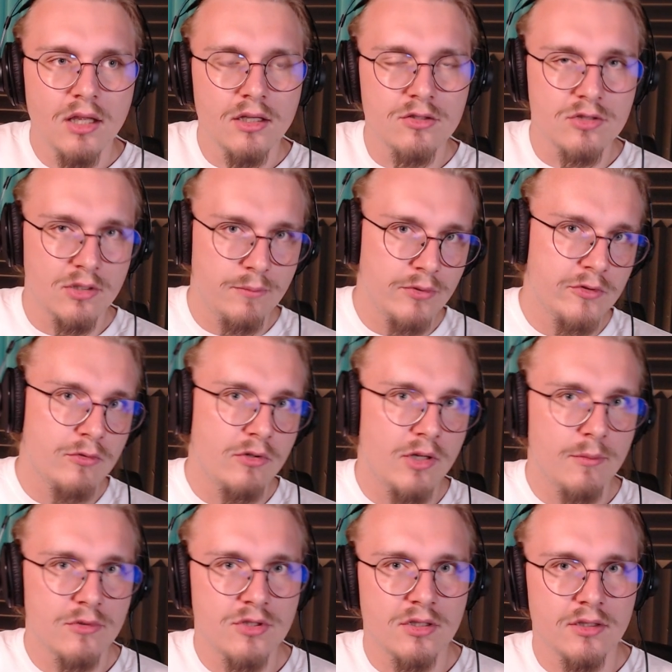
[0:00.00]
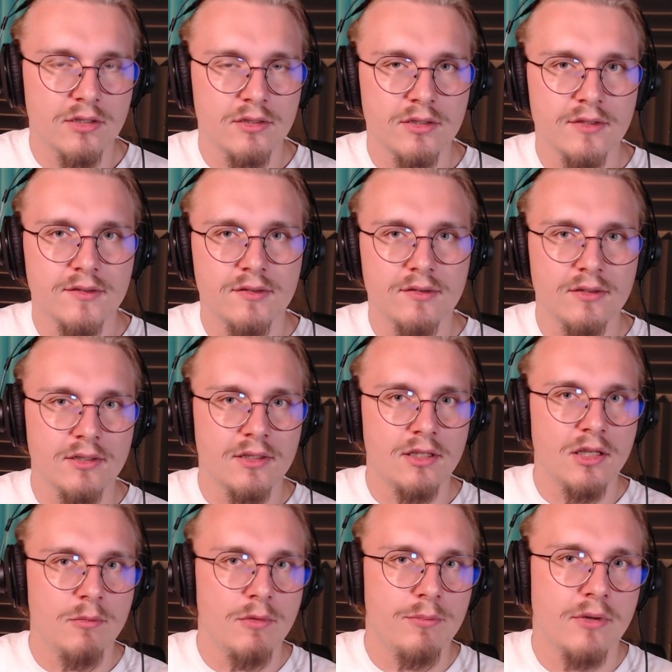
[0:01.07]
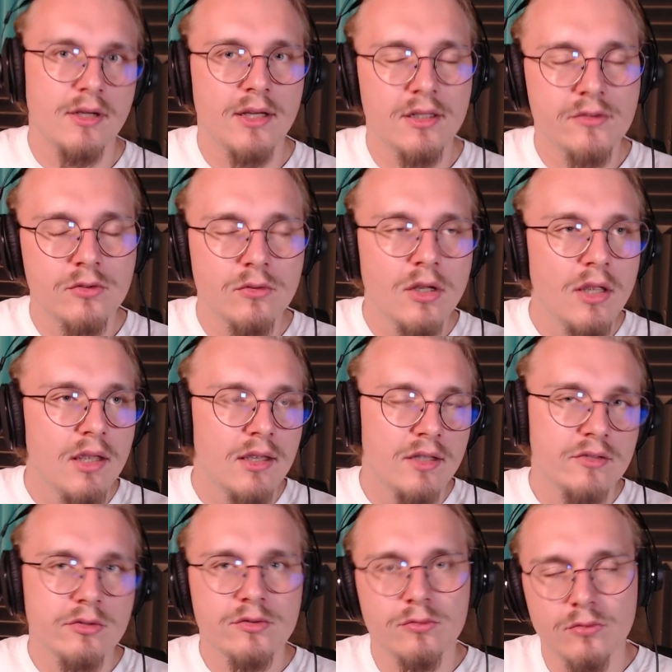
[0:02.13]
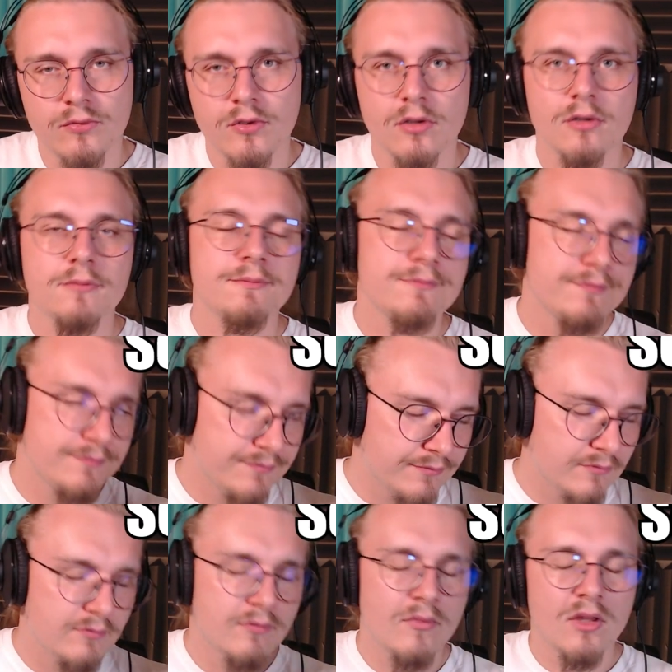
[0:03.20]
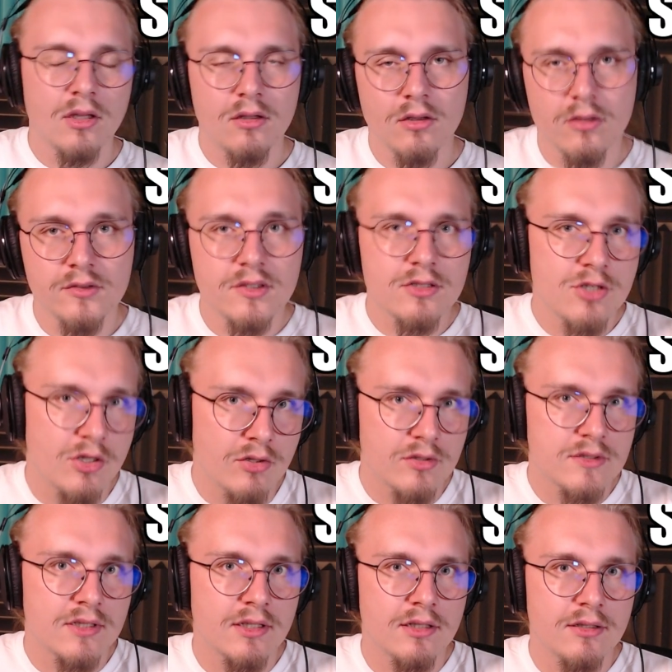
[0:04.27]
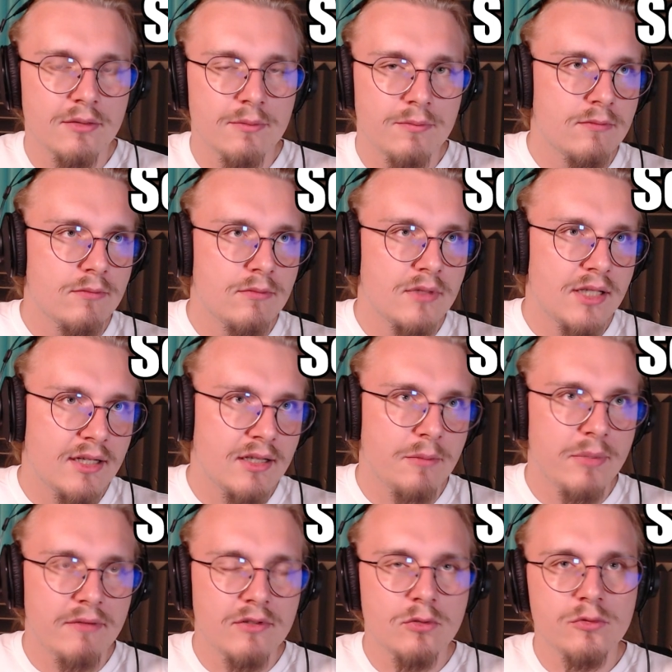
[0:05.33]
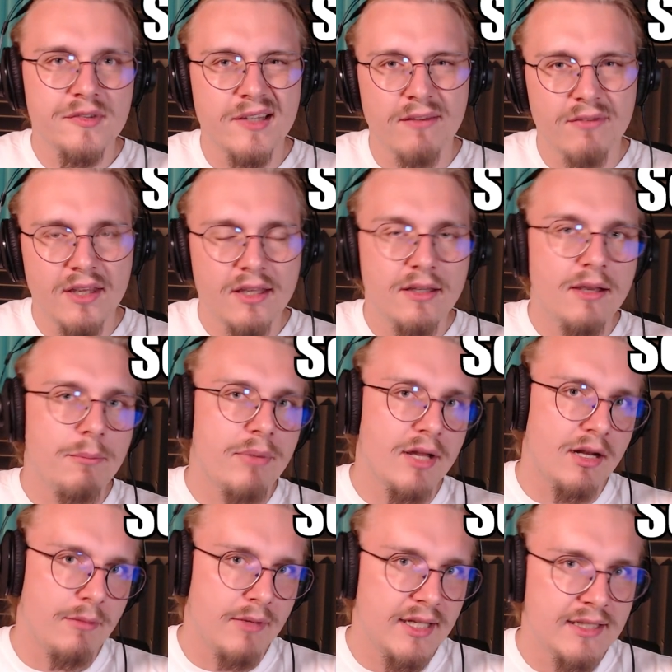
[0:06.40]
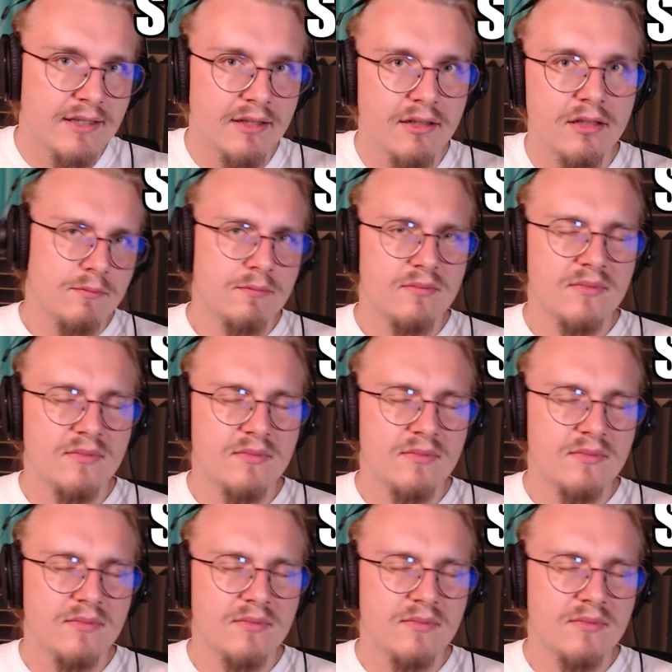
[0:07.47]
jeżeli posługujemy się z e, nimi po angielsku, jest to słówko settings, oznaczające tak naprawdę ustawienia, parametry.